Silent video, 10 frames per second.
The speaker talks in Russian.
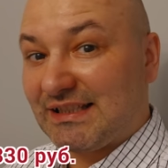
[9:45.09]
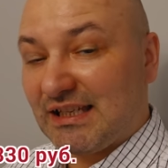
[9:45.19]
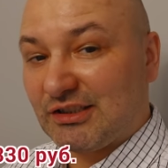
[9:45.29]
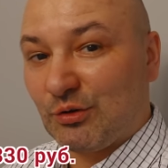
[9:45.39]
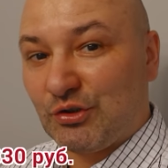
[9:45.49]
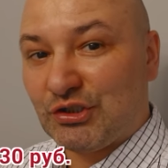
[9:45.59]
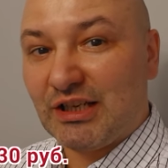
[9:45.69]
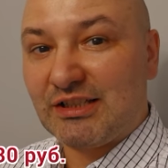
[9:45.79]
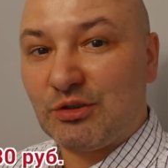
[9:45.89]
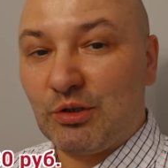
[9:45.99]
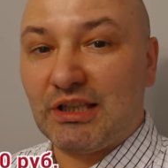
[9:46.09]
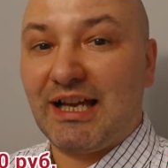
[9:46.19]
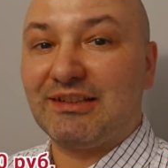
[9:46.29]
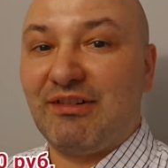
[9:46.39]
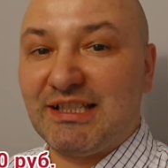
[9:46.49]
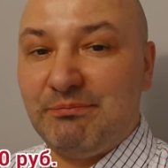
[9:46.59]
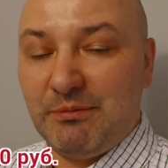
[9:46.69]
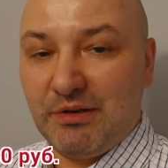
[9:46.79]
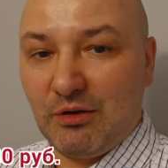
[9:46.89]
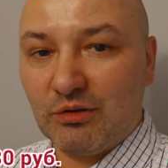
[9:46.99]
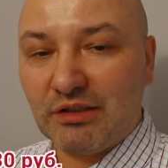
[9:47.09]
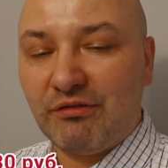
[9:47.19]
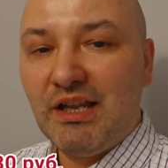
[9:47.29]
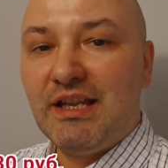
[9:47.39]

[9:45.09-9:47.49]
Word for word: застройщика стоит от 8 миллионов